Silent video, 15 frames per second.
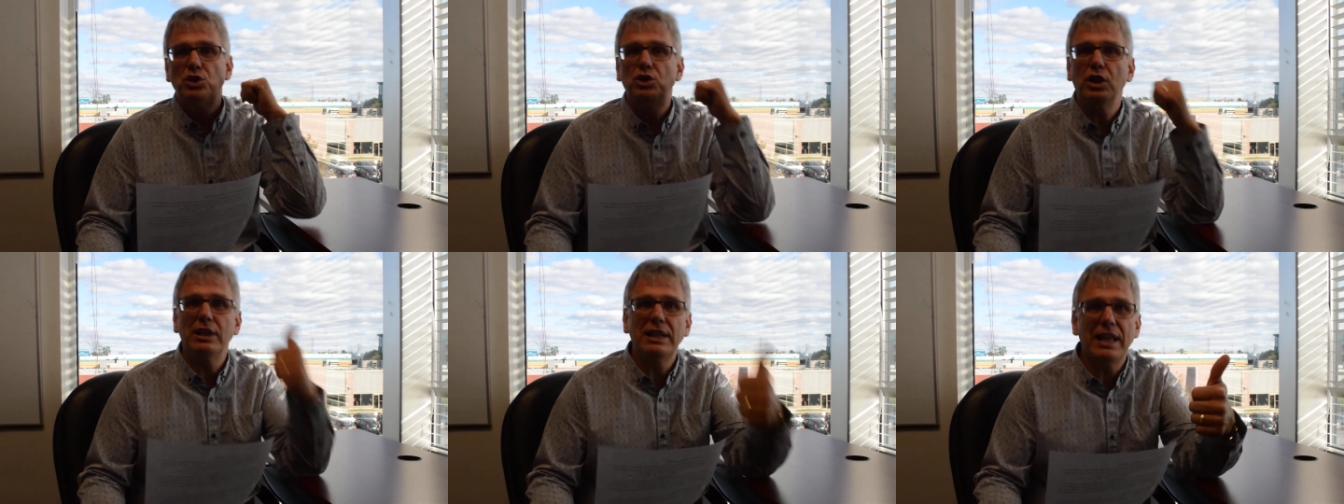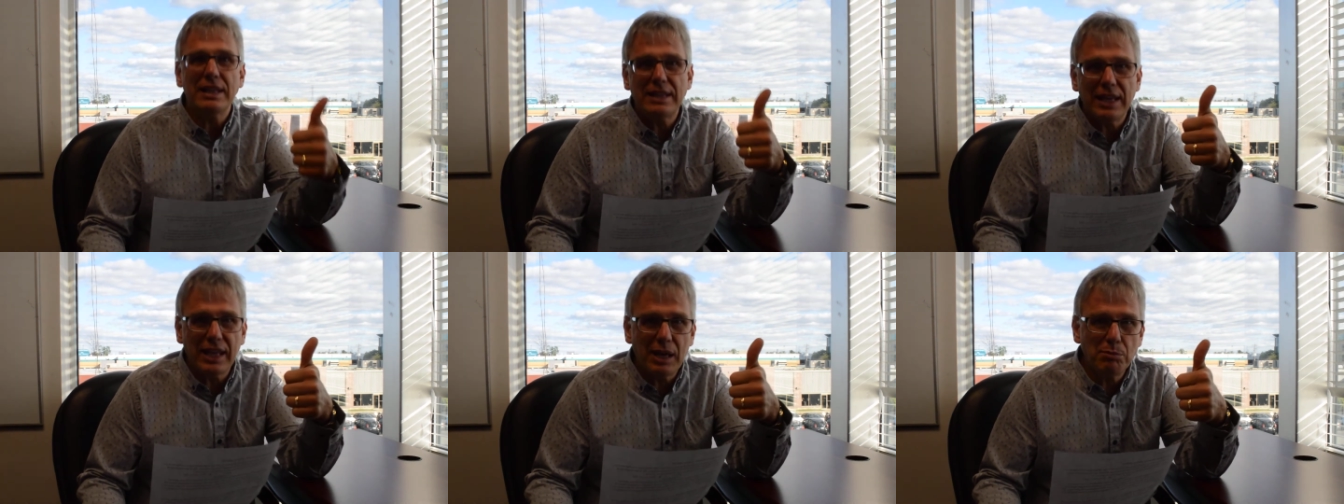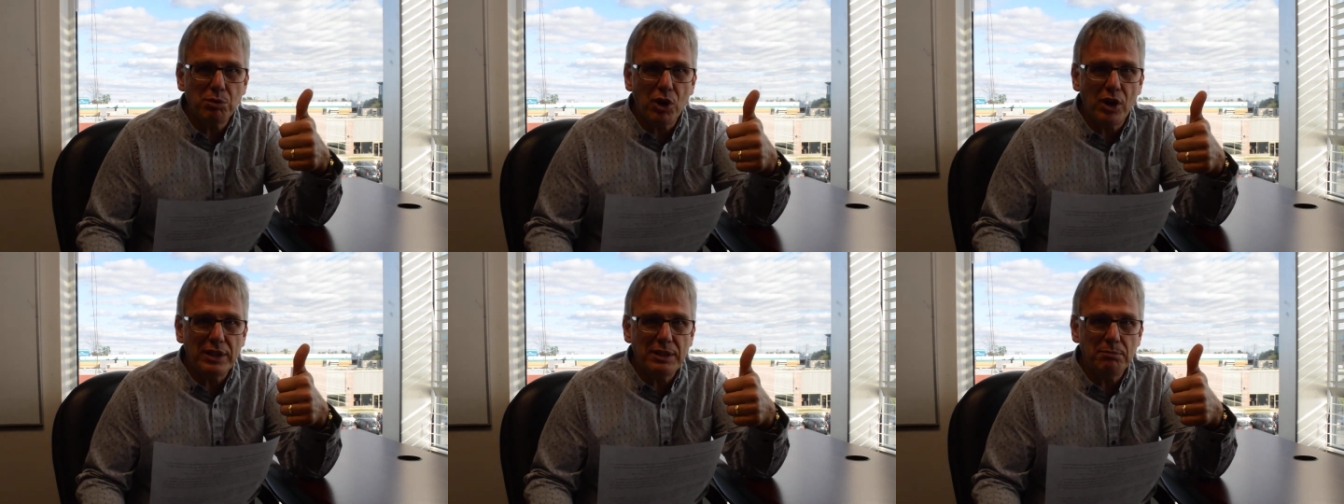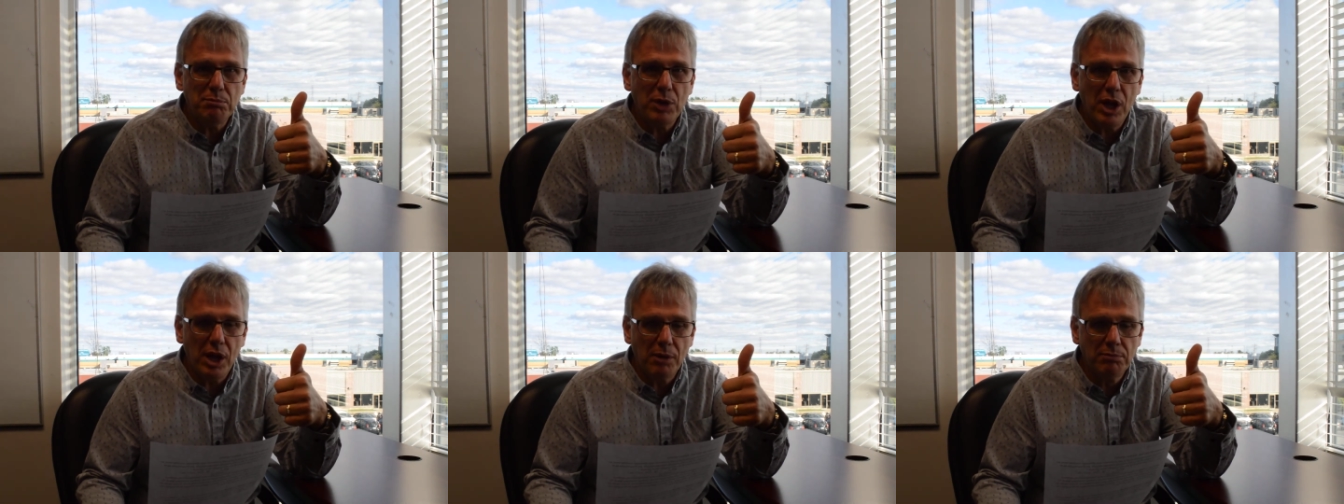Tu as de l'intérêt pour un
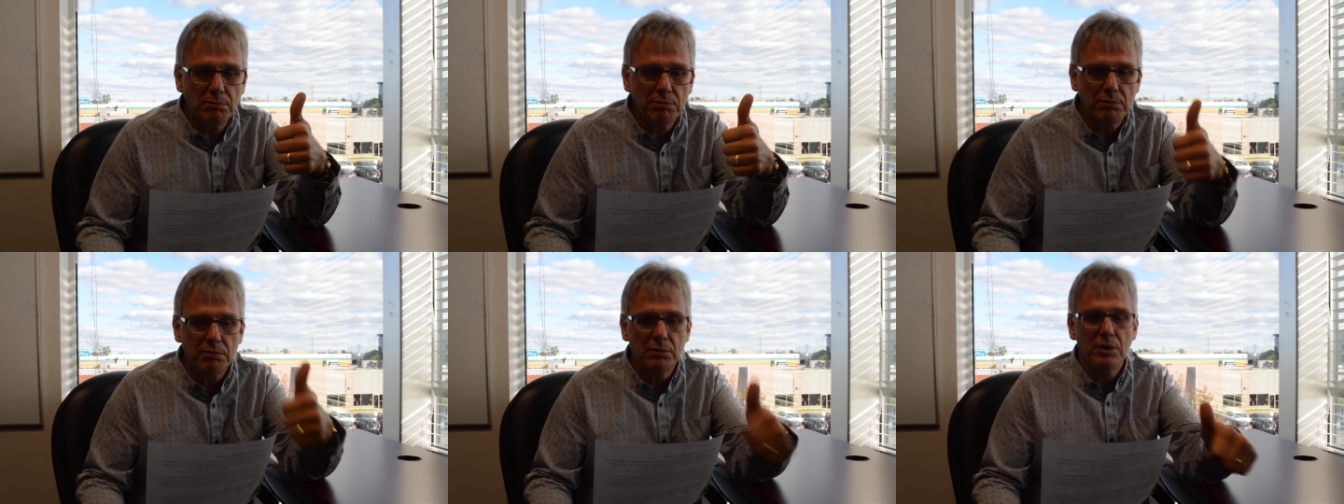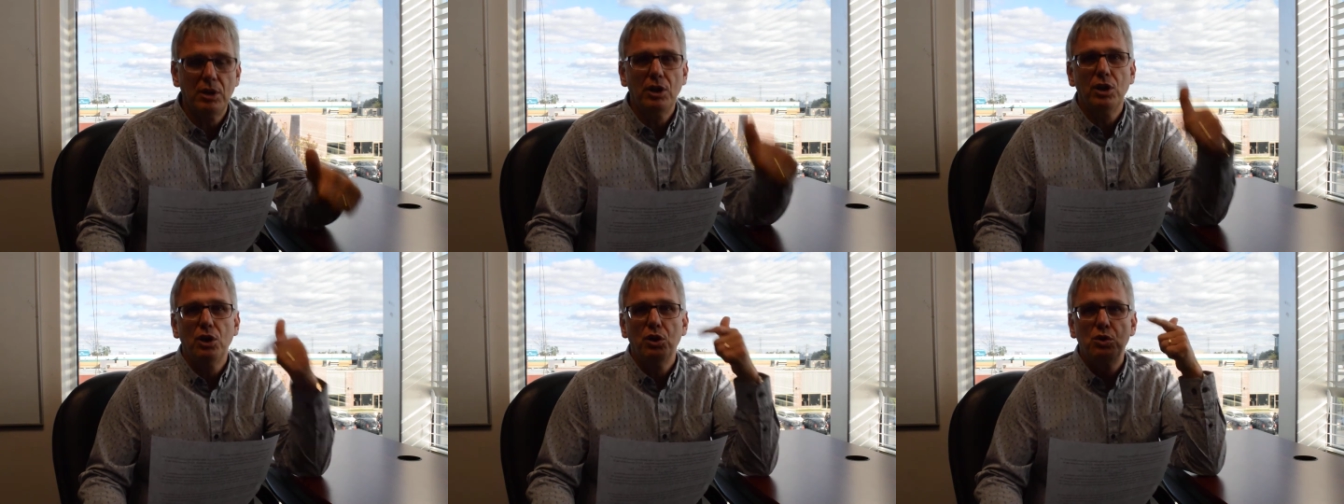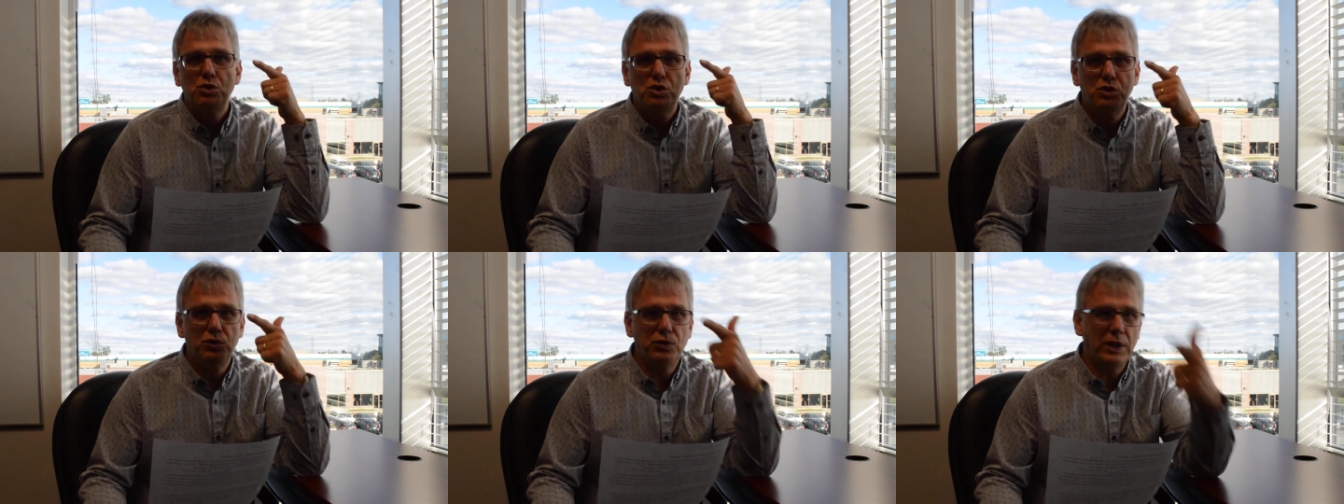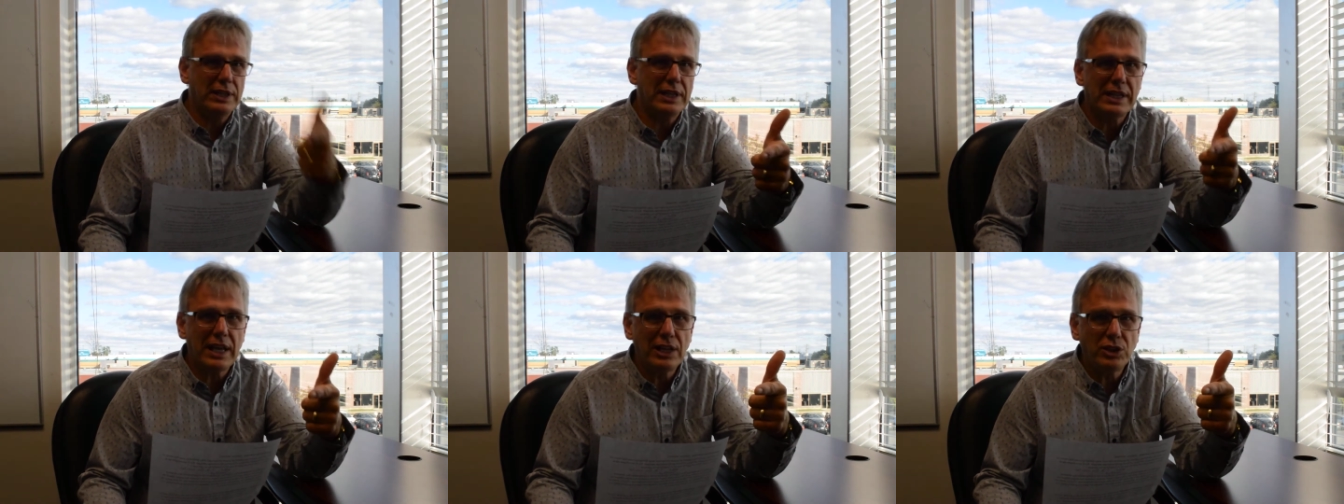immeuble, tu fais
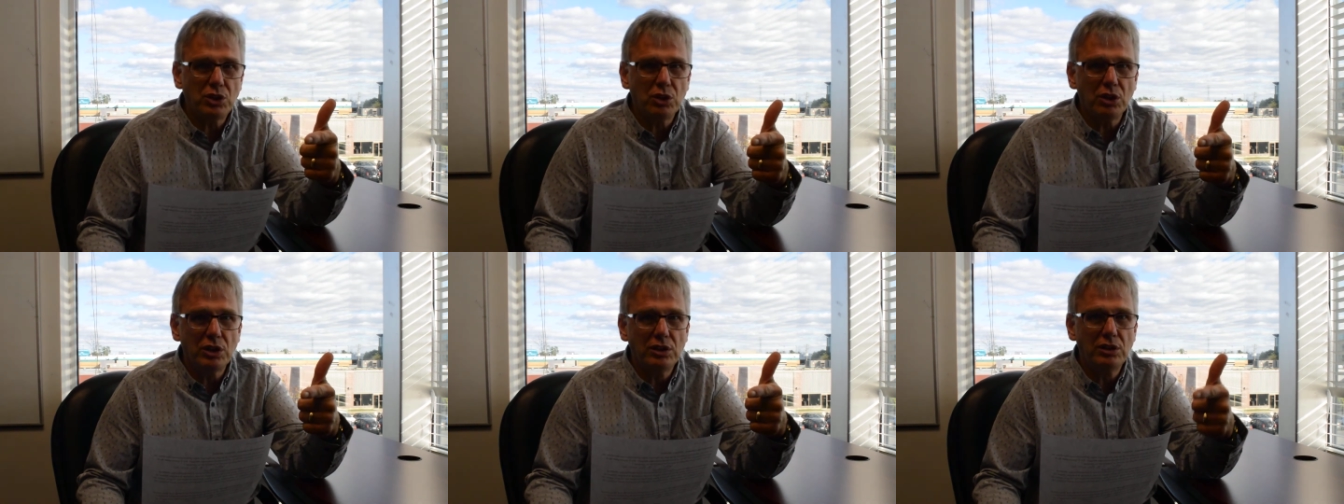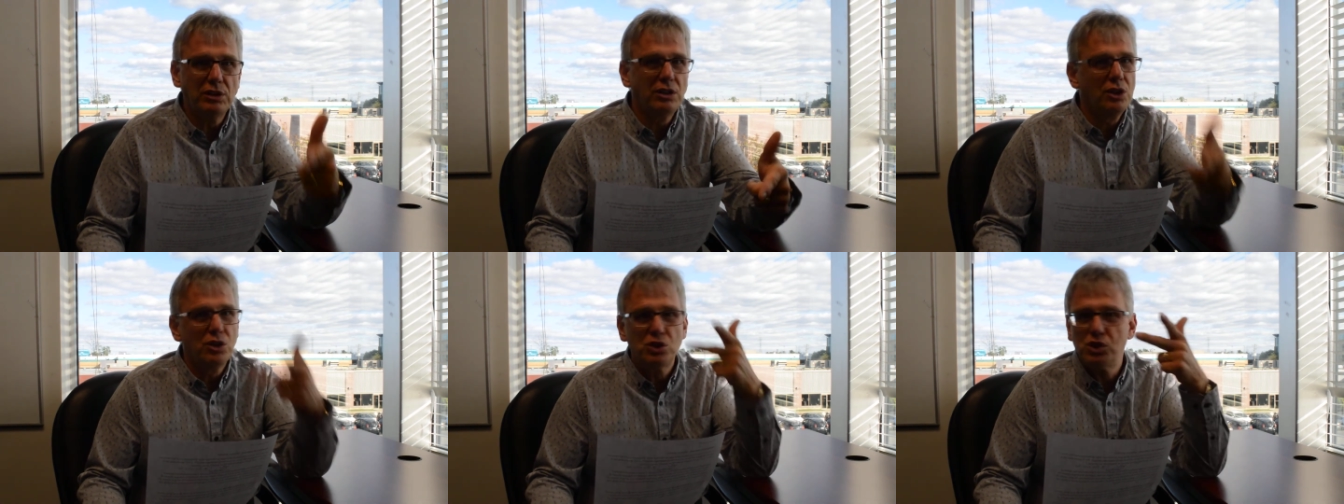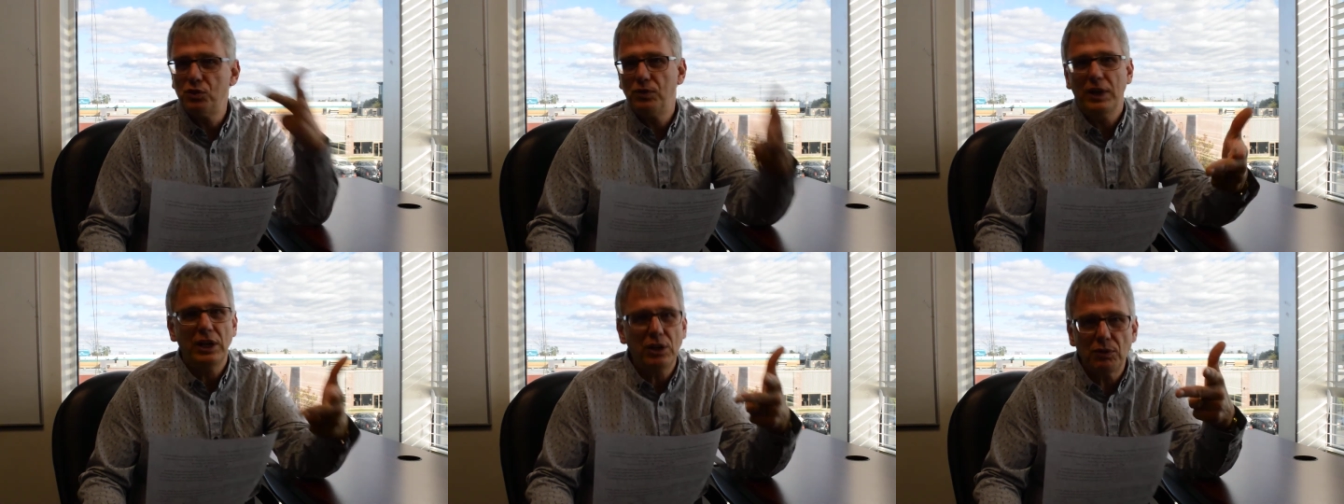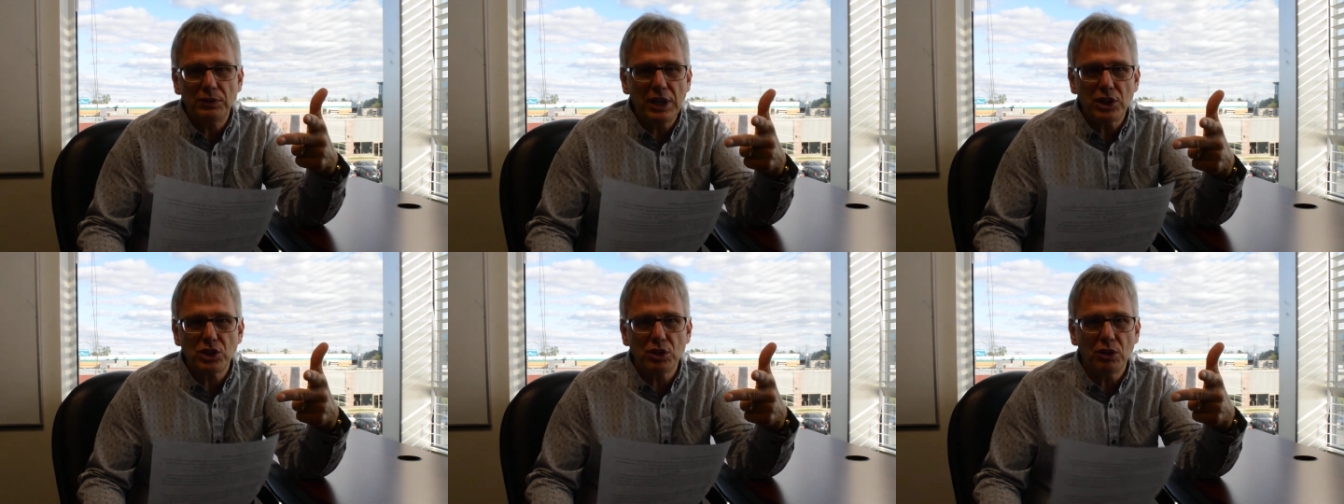des calculs, tu fais l'offre
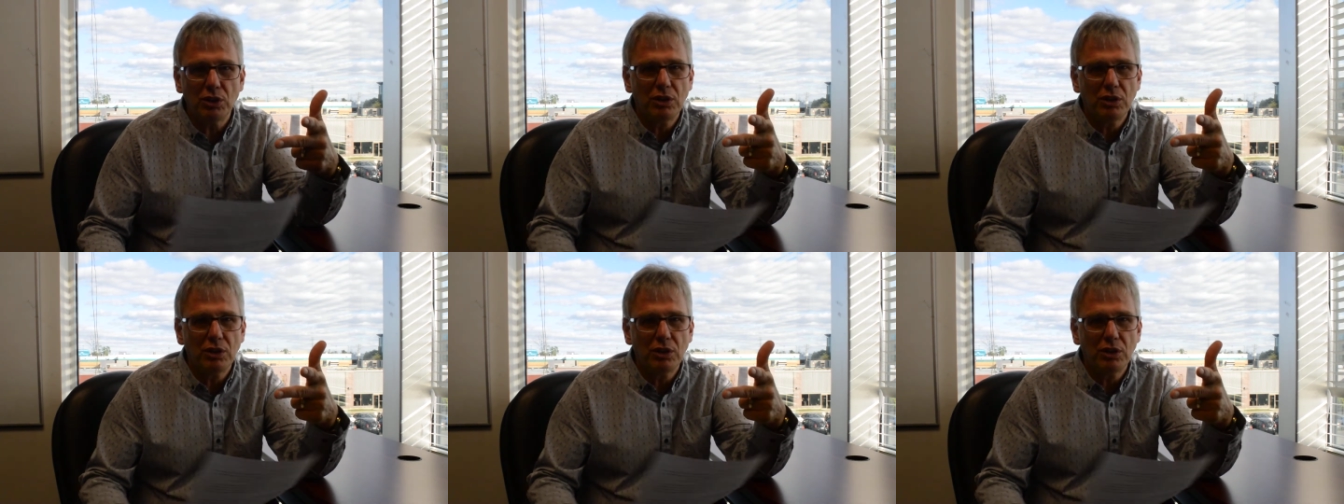d'achat.